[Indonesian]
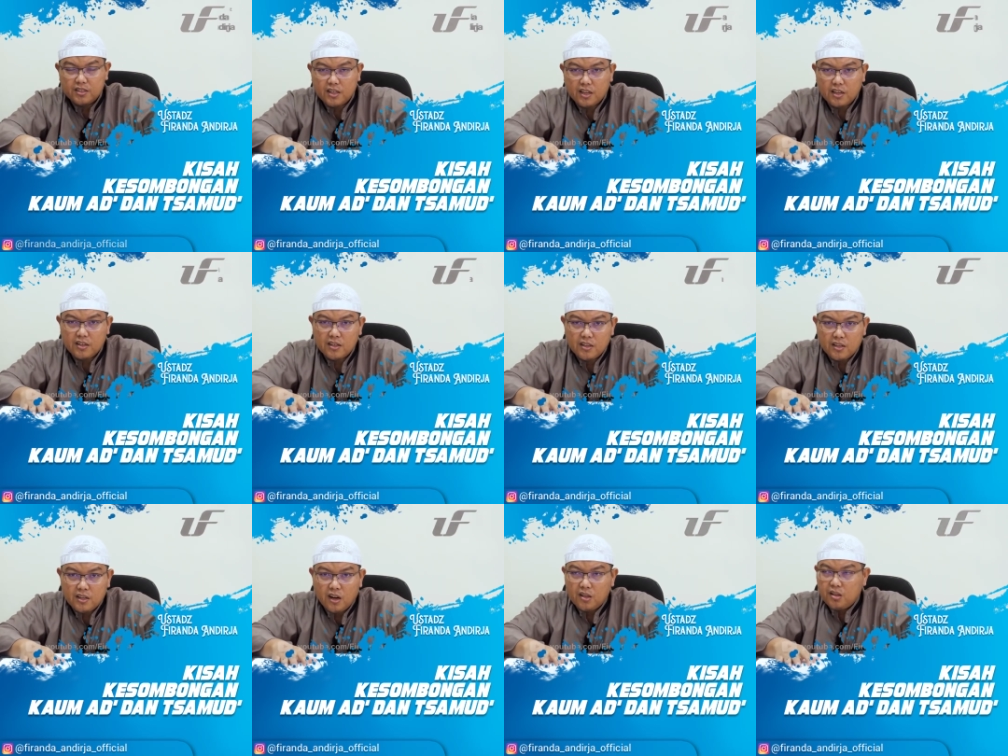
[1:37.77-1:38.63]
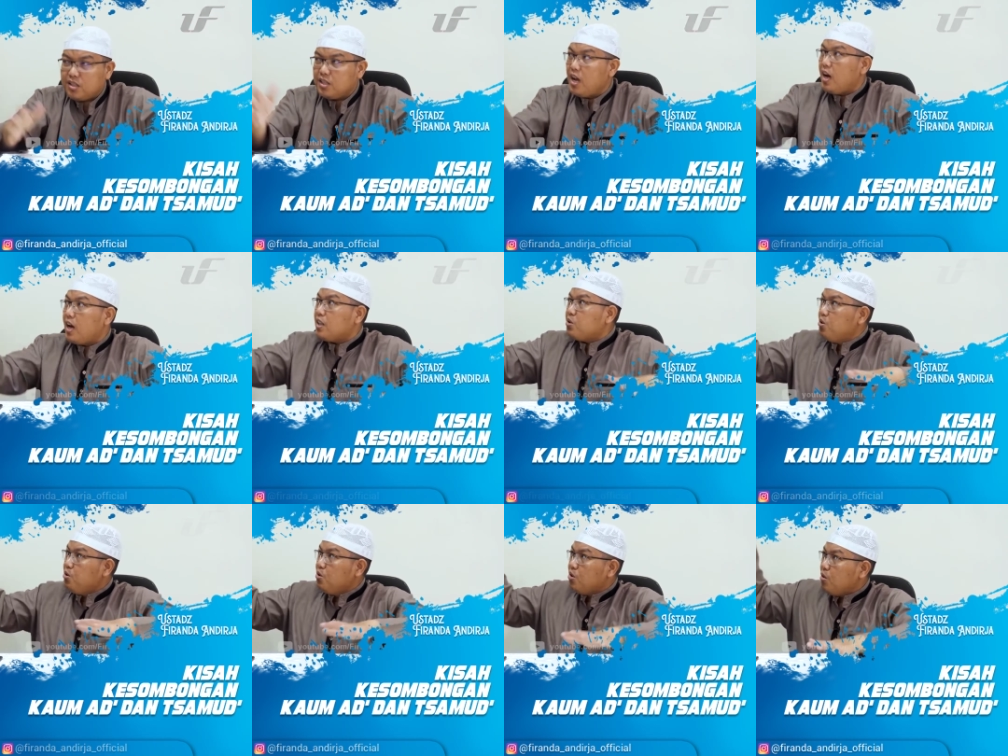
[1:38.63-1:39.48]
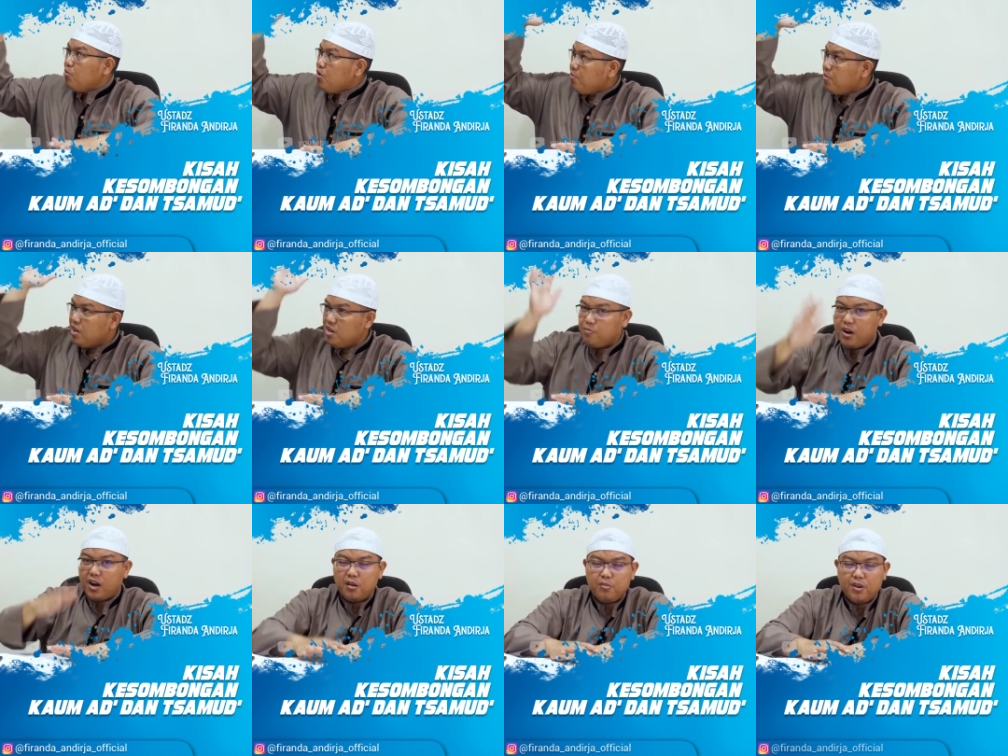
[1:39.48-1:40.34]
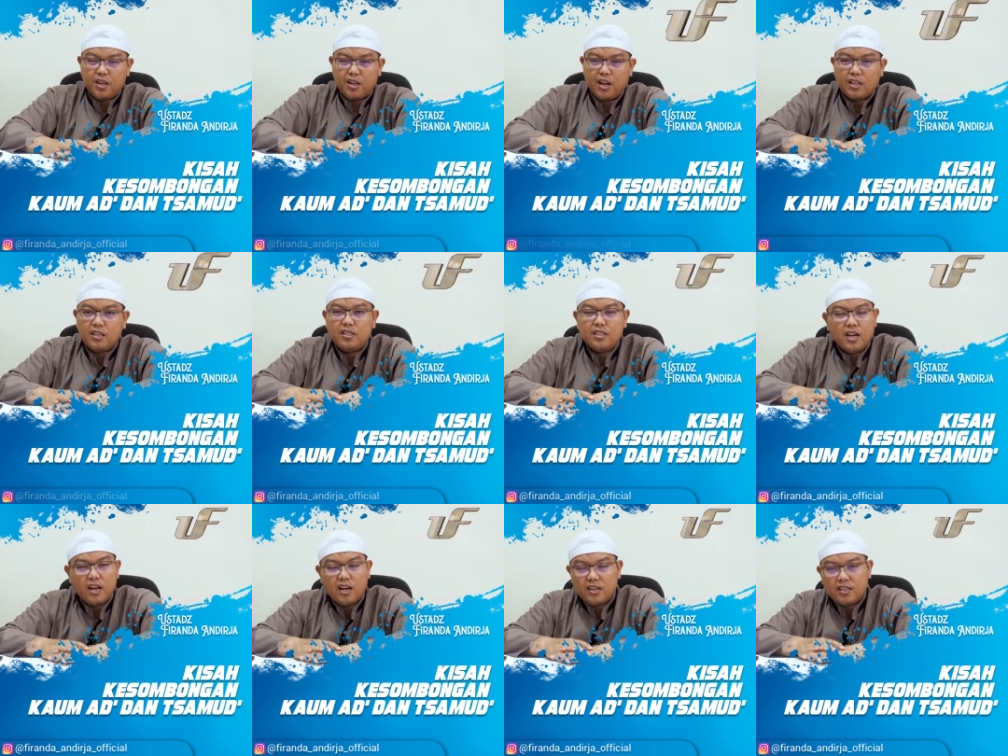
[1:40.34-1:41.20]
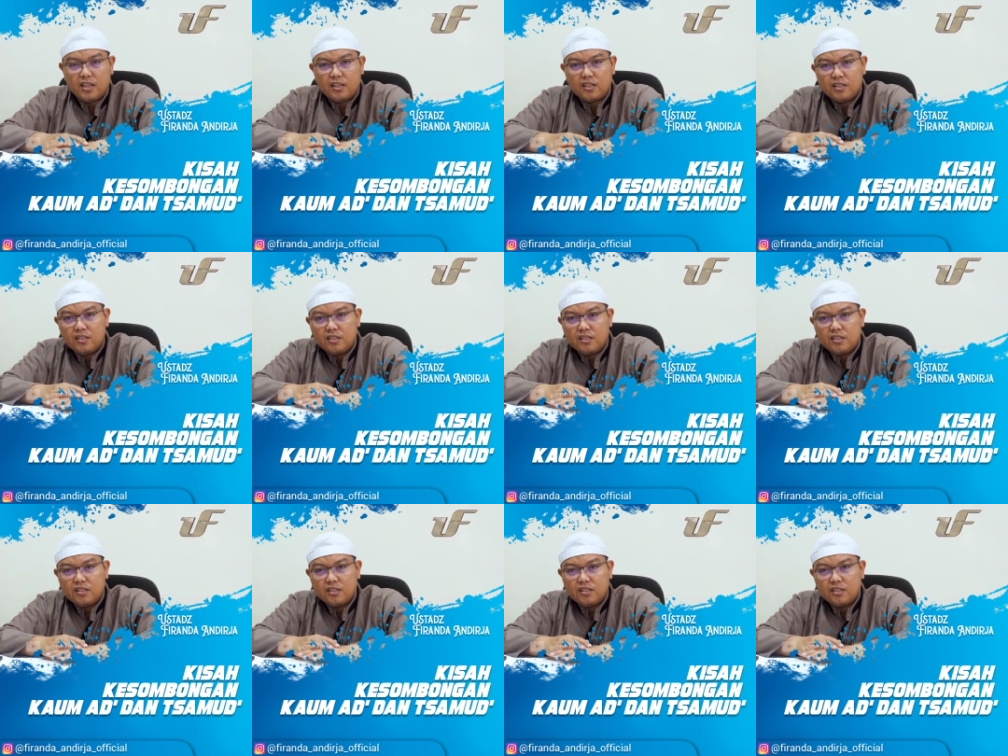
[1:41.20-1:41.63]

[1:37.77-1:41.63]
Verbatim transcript: Ya. Allah tidak angkat gunung kemudian menimpakan mereka. Tidak, ya.